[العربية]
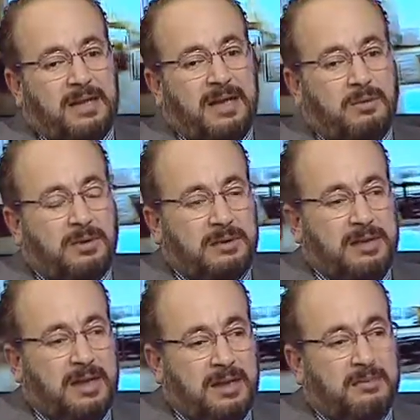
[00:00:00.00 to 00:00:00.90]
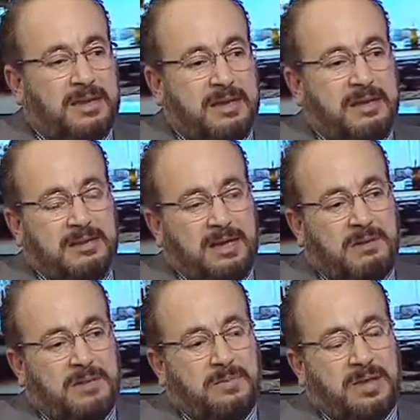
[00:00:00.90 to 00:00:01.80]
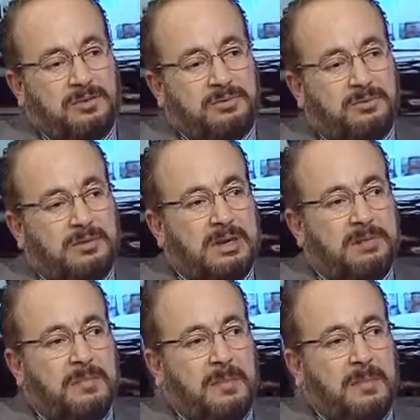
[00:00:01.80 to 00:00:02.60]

نحن الان مثلا نتعامل مع الطفوله